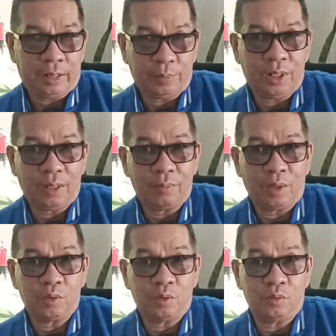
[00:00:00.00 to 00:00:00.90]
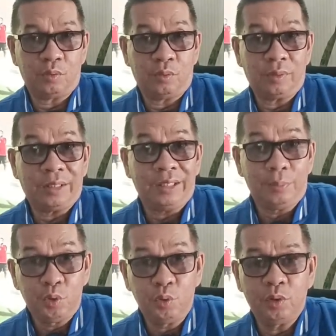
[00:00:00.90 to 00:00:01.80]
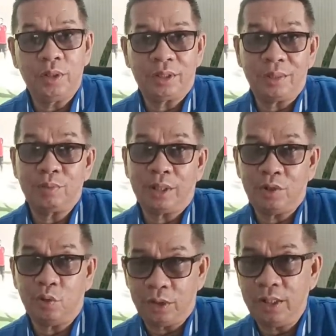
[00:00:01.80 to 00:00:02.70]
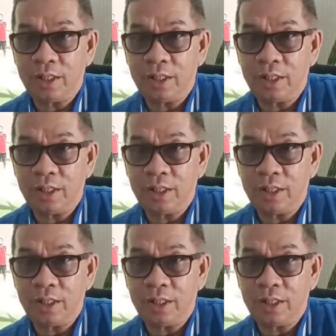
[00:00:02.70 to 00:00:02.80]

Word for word: tapi yang baru debut di tim senior ini